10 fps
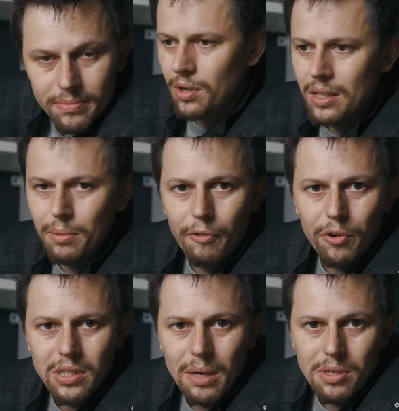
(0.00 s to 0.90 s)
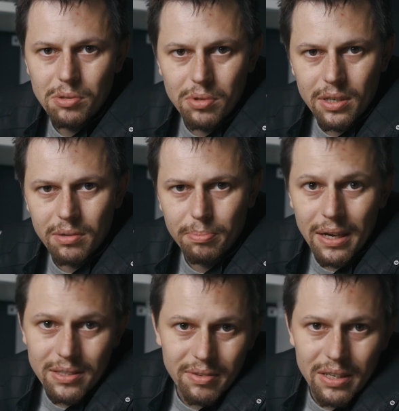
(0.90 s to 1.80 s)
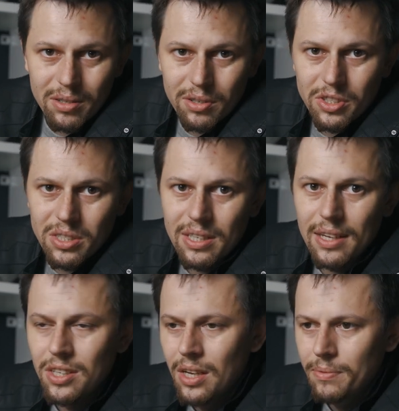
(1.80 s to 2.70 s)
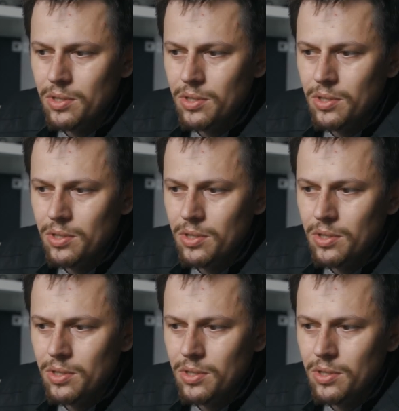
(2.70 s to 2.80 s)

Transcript: Kolejnymi funkcjami, z których bardzo warto korzystać